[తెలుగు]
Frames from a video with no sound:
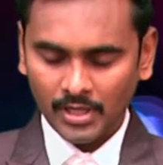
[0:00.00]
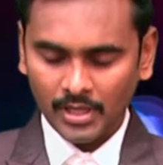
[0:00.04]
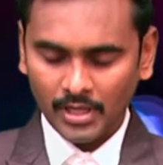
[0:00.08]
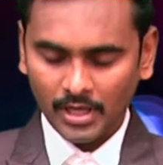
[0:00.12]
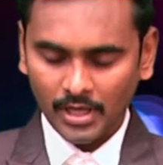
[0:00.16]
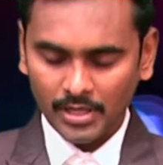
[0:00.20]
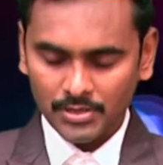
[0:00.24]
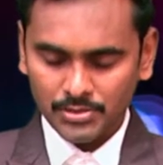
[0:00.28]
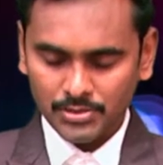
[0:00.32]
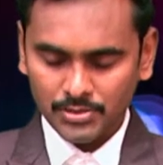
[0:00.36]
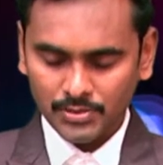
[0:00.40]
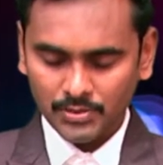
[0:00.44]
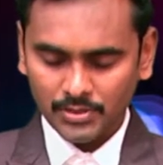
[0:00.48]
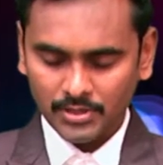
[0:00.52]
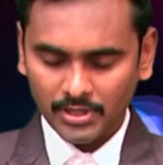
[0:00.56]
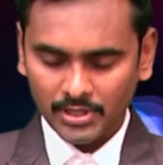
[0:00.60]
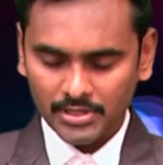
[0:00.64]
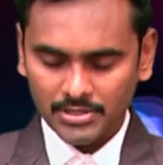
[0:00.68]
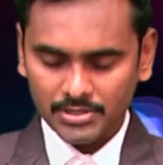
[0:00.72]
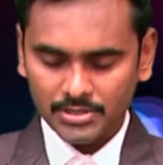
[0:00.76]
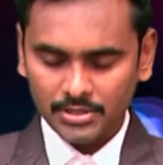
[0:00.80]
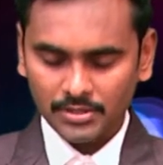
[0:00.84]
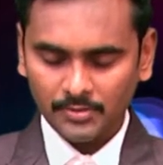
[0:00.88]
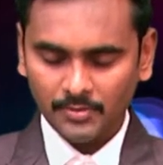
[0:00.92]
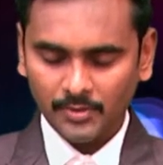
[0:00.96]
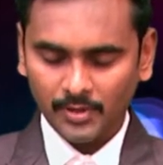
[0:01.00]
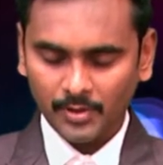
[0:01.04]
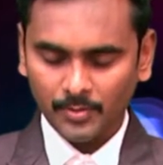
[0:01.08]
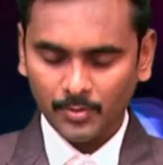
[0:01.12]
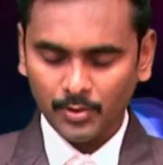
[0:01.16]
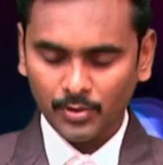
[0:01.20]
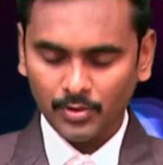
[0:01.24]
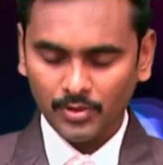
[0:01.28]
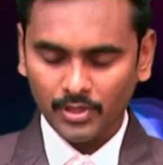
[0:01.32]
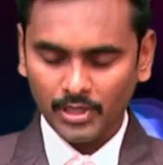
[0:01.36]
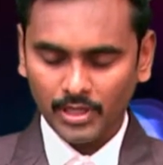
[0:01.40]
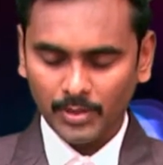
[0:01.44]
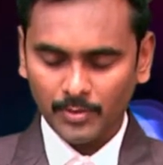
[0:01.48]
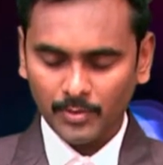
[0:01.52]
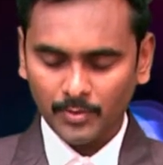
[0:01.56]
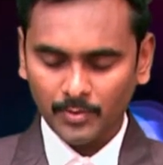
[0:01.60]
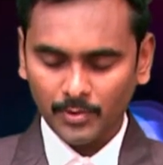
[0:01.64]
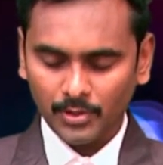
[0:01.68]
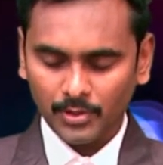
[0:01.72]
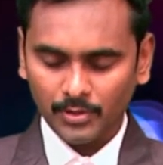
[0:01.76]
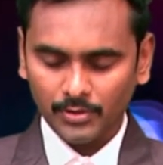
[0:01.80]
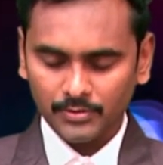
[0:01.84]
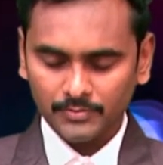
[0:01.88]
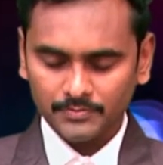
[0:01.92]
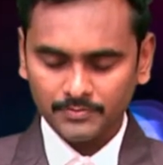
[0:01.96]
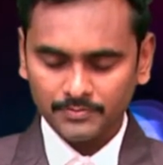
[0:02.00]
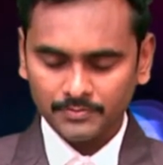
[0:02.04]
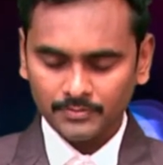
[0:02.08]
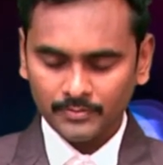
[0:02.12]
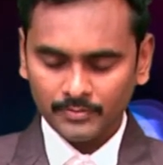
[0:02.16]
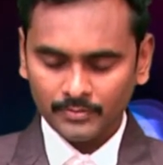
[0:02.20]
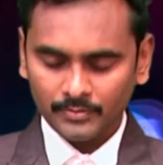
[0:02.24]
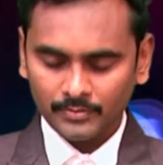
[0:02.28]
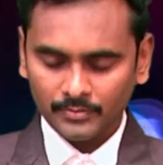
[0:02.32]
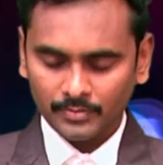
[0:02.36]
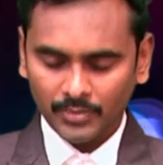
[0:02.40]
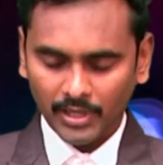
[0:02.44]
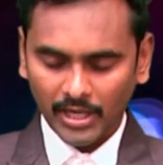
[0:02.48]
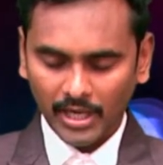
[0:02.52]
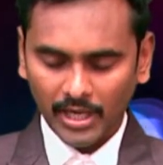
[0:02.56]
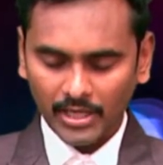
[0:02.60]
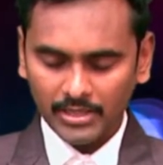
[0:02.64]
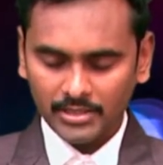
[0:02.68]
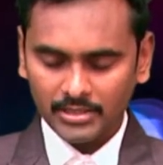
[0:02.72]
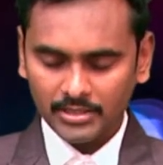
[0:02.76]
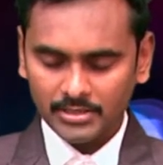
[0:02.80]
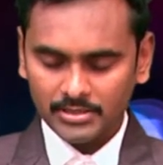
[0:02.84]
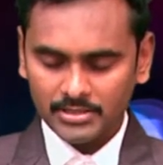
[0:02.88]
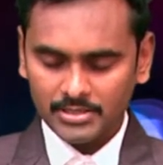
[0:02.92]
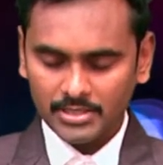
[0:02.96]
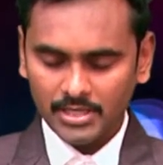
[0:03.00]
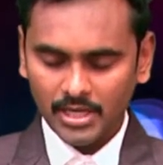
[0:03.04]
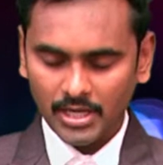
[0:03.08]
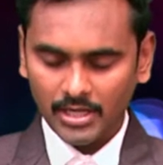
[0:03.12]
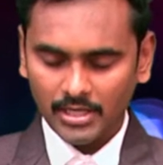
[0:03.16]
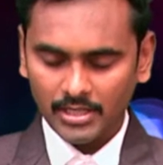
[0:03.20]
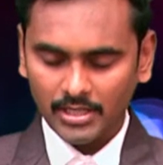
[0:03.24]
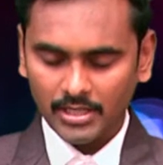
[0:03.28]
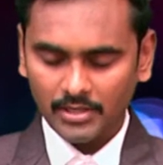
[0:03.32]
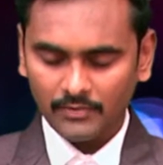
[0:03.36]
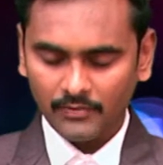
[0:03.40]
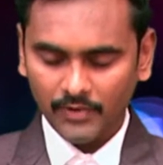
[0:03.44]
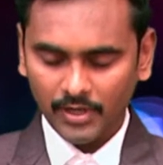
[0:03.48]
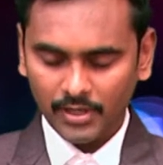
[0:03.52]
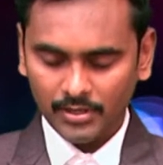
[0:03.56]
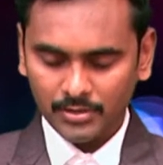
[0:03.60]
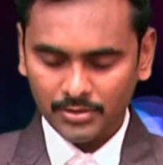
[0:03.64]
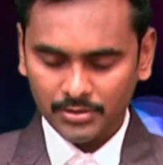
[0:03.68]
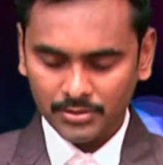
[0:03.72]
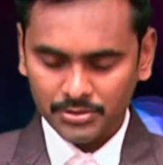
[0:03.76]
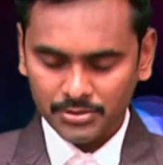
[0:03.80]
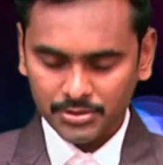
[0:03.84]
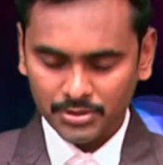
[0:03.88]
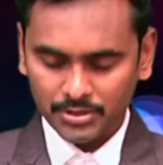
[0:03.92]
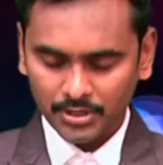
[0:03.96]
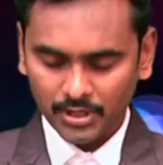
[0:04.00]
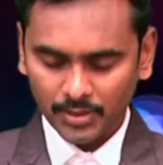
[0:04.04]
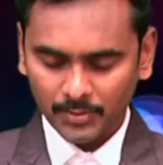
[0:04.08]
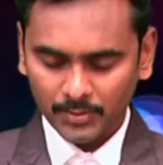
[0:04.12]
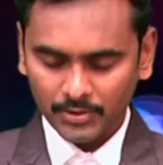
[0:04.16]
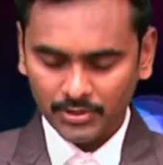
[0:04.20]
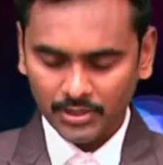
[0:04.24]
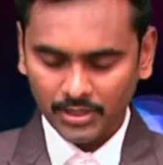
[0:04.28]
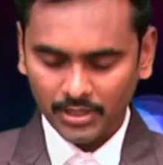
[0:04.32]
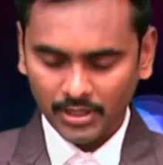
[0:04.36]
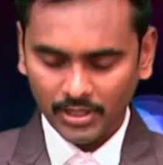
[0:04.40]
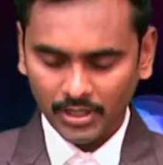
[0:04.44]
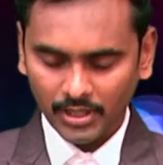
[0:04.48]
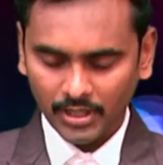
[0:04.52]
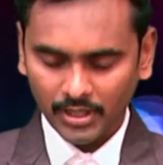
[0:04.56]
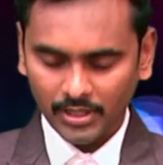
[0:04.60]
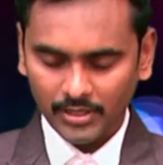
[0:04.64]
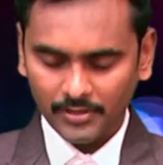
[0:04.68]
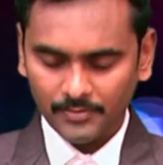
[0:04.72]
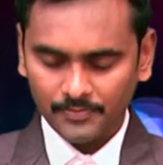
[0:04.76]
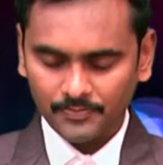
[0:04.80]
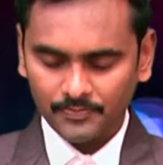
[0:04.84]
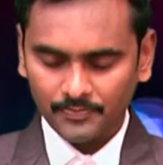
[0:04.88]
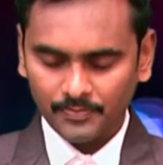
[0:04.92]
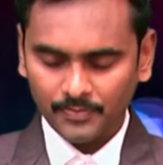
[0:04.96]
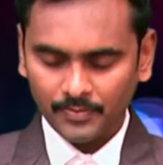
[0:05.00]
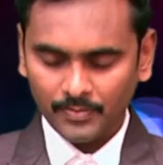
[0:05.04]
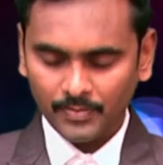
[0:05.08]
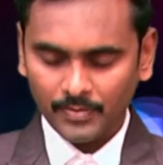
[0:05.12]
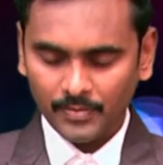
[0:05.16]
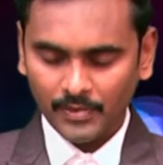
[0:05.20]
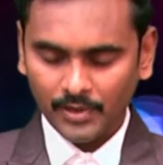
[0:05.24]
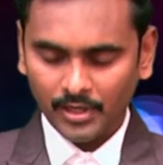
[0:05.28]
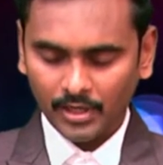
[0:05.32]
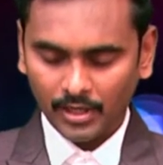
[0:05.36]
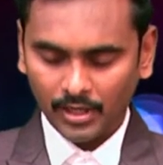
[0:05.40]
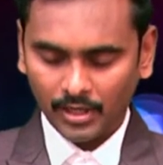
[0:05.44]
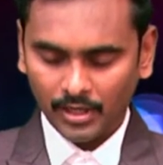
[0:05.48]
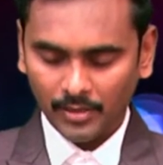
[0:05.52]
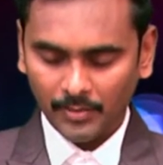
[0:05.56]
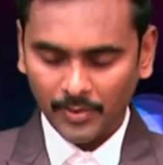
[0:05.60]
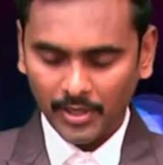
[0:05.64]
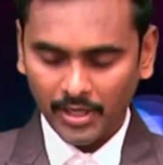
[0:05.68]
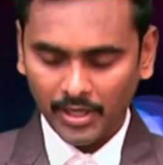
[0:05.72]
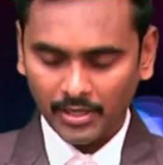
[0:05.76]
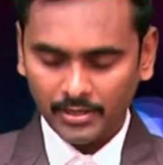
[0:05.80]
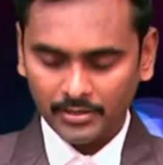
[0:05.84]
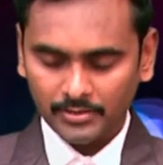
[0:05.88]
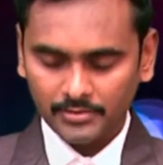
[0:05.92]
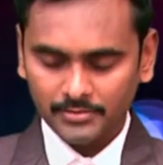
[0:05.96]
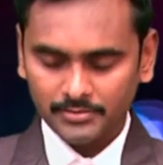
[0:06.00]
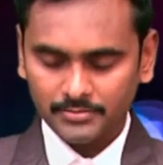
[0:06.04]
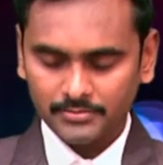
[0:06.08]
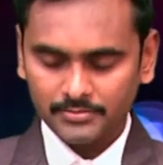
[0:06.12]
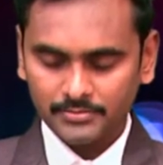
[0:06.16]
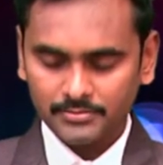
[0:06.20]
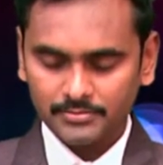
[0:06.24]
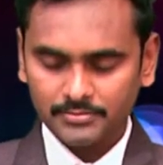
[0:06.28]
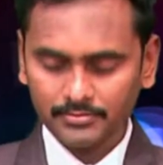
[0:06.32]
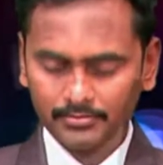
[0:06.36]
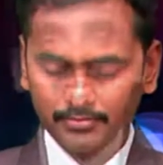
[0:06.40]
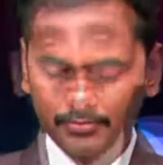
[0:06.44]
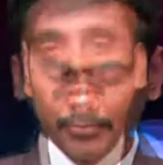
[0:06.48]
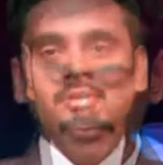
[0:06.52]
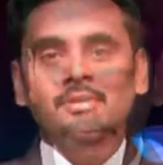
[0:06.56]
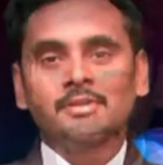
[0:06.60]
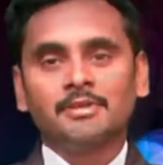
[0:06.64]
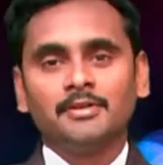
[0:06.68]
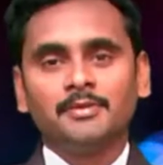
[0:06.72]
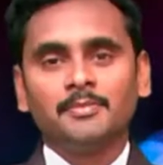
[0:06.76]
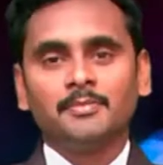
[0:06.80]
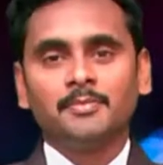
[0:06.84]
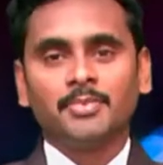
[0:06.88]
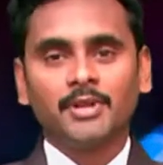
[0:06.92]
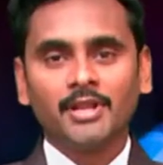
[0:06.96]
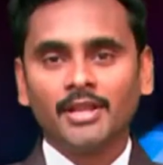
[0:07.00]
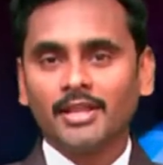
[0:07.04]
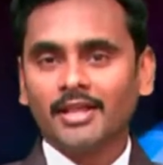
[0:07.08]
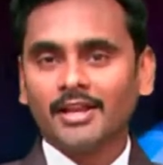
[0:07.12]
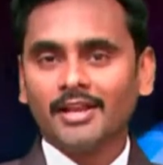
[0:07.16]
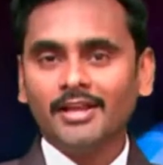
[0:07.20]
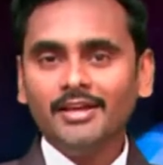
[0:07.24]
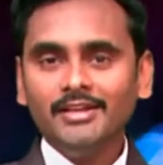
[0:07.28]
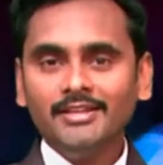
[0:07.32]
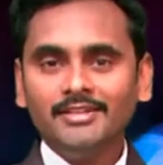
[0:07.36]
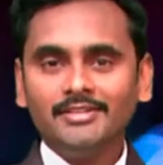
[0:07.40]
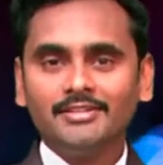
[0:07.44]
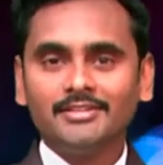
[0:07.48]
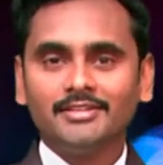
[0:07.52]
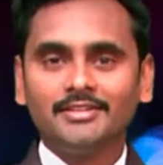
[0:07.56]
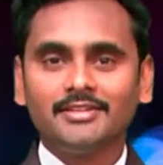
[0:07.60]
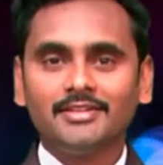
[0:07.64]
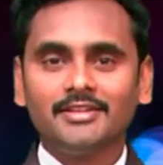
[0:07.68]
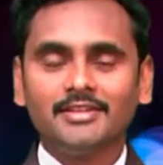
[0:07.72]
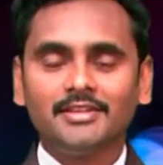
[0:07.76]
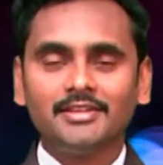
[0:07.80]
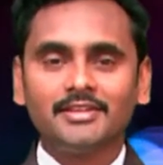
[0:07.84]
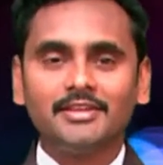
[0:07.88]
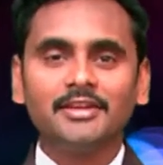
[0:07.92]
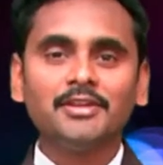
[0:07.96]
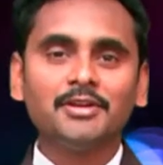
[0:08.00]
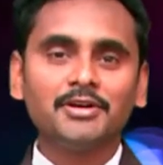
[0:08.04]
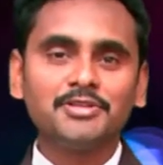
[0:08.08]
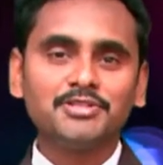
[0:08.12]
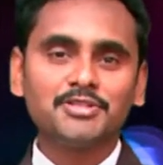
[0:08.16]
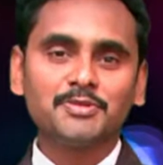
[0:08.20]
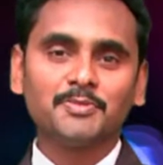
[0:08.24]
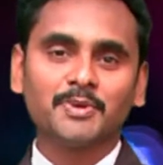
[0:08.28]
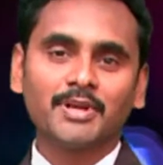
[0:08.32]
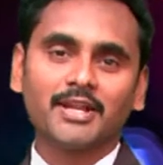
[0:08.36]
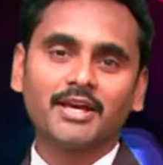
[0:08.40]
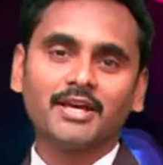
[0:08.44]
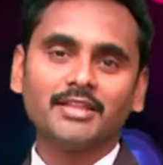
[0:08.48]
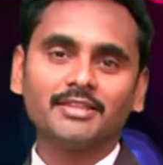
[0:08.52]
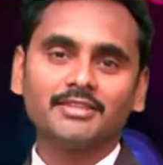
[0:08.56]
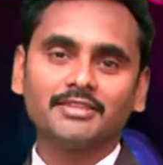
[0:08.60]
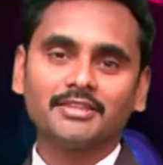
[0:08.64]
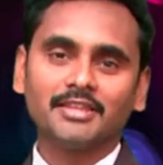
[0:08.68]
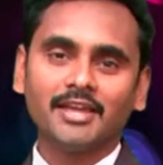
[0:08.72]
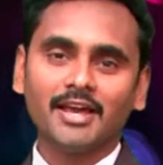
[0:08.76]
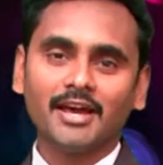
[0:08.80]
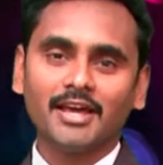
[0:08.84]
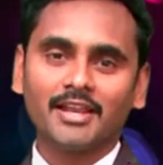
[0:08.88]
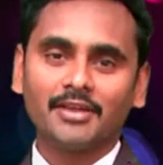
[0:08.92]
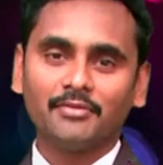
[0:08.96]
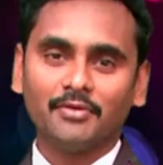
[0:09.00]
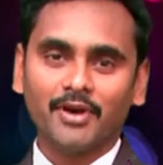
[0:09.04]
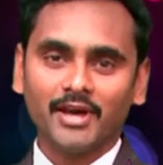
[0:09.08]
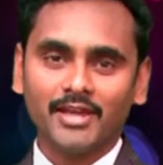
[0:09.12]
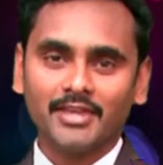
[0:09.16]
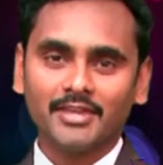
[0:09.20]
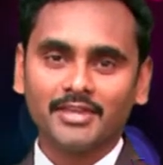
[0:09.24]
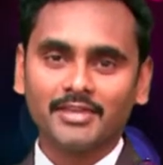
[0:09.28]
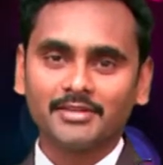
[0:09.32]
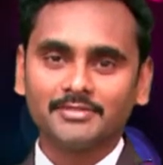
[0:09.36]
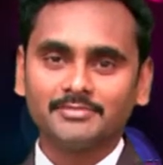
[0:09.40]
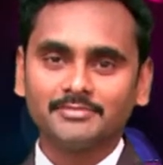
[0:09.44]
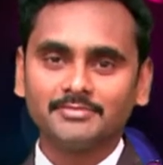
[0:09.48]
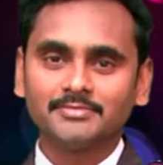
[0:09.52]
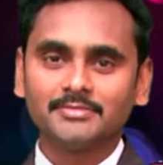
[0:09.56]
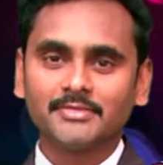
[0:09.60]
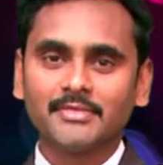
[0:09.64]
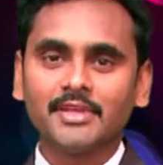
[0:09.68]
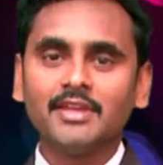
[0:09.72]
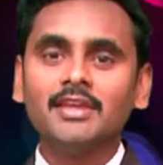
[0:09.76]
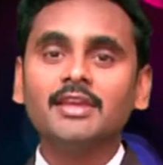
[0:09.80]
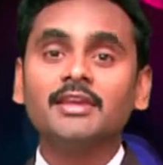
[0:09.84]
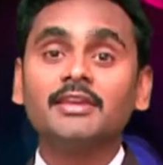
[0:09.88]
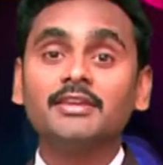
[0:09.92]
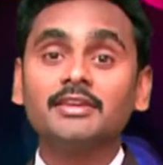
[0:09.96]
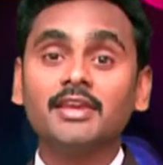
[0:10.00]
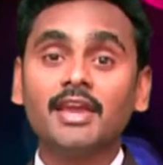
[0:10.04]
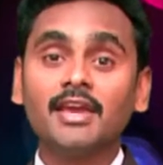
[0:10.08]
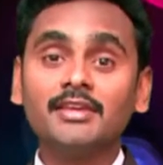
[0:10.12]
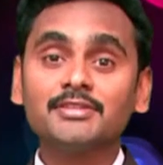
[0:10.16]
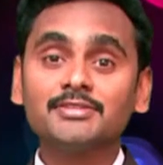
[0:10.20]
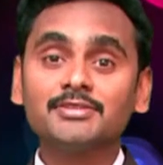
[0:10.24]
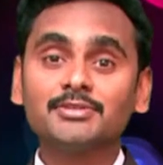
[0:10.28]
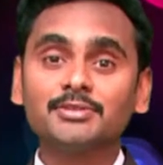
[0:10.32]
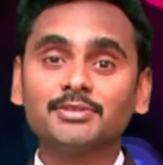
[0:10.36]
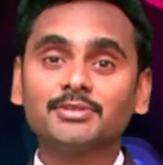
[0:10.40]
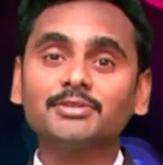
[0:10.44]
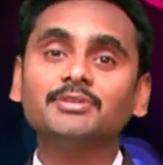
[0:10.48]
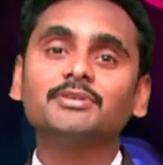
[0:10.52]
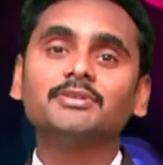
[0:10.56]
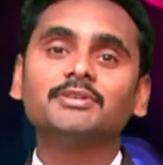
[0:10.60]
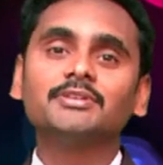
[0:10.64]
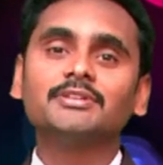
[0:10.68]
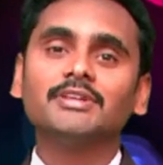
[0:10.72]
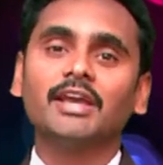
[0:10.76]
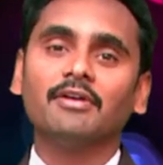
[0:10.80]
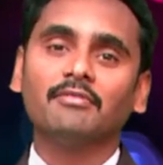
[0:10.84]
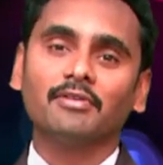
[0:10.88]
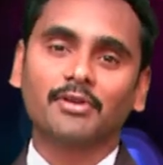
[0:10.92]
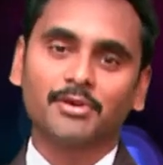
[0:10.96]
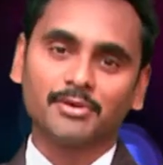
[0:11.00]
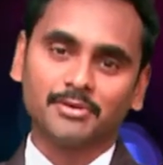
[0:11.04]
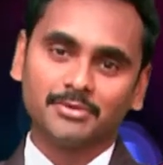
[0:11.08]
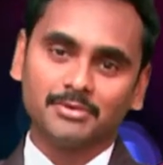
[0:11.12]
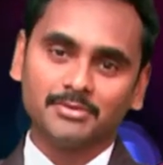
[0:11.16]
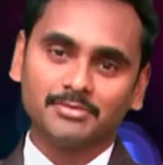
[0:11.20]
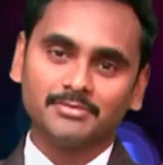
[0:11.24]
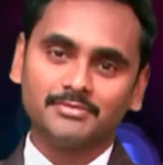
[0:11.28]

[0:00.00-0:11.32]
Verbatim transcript: యేసుక్రీస్తు ప్రభు నామములో ప్రార్థించి అడిగి వేడుకుంటున్నాము తండ్రి ఆమెన్ ప్రియులరా ఈరోజు మన ధ్యాన వాక్యం యేసు ఎవరు